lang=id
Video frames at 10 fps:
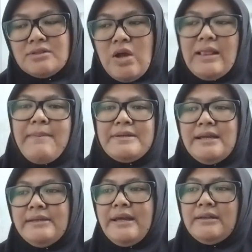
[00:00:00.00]
soal apa
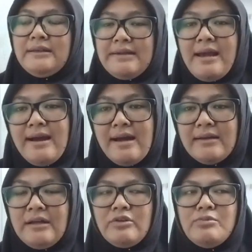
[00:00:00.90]
saja yang
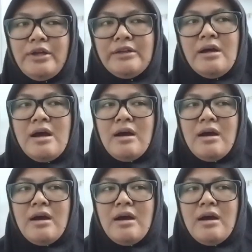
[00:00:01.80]
ditanyakan atau mungkin